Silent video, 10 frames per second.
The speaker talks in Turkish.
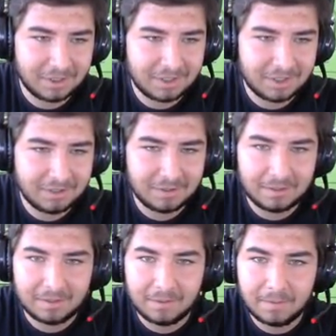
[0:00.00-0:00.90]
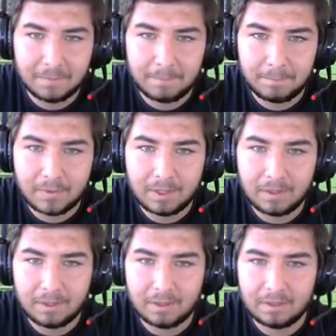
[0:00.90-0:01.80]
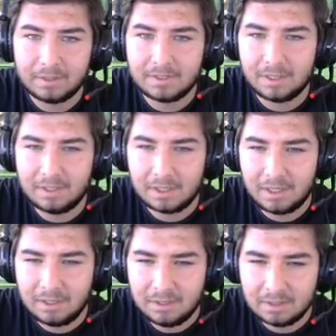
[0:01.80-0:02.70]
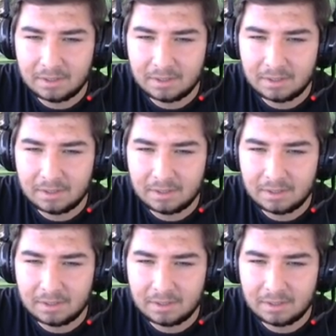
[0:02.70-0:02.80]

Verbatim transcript: açı. Ee, terrain.